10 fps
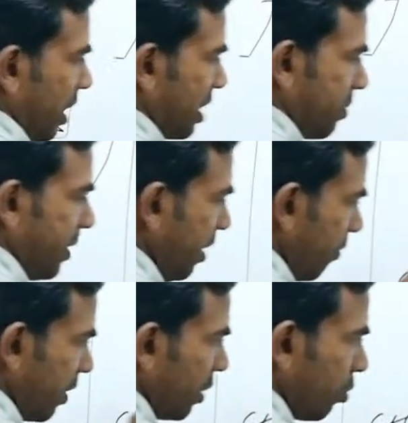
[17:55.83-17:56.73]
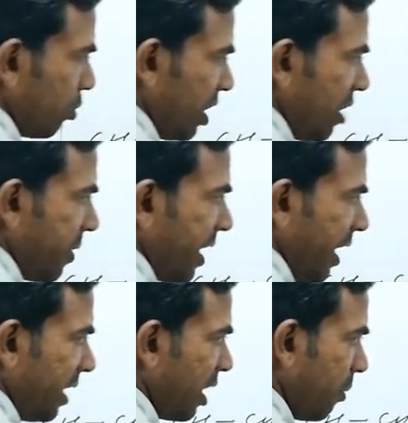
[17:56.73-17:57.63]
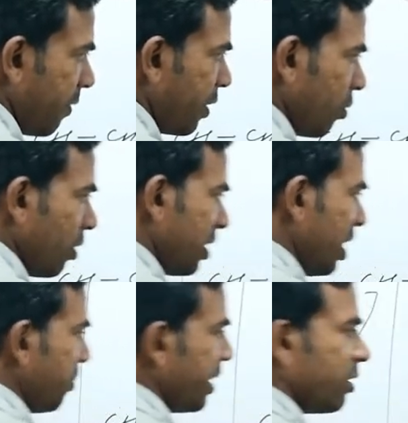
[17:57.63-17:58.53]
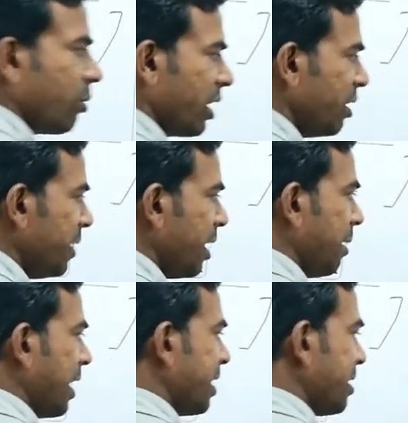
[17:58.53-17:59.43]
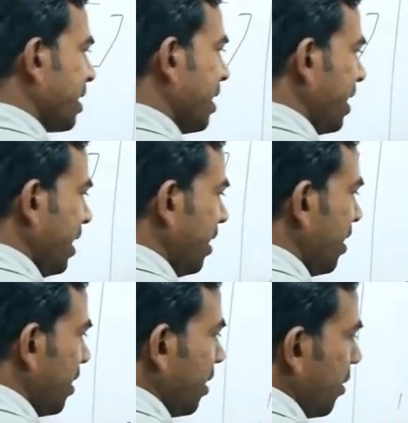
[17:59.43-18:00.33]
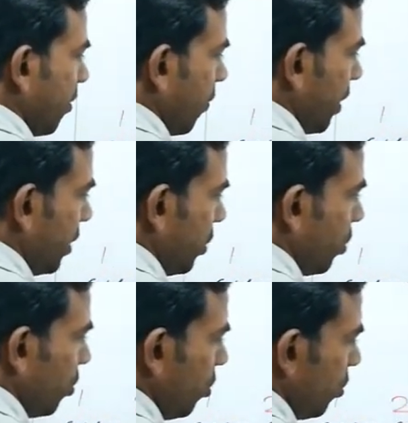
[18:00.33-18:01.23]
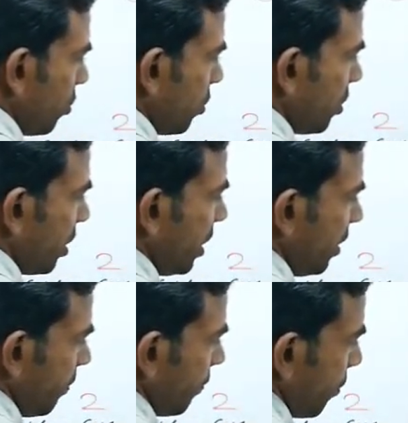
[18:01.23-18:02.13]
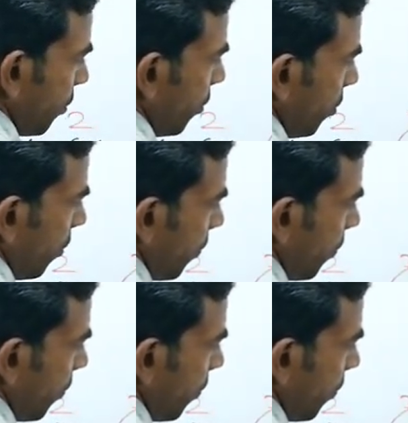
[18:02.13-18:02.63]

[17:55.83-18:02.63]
इसमें वन टू थ्री पे है इधर भी वन टू और थ्री पे है तो कहीं भी आप लगा सकते हैं वन टू थ्री फोर